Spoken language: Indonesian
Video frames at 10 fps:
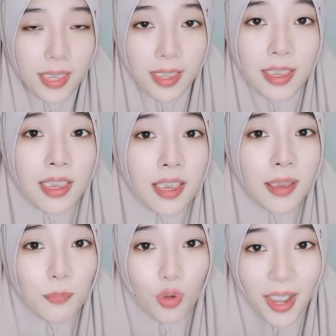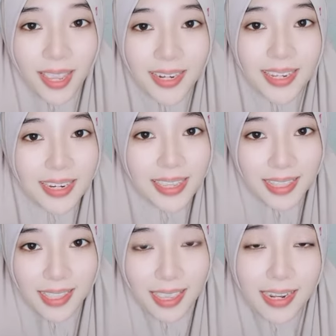ya bukan
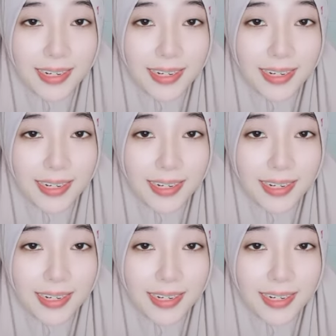diniatkan.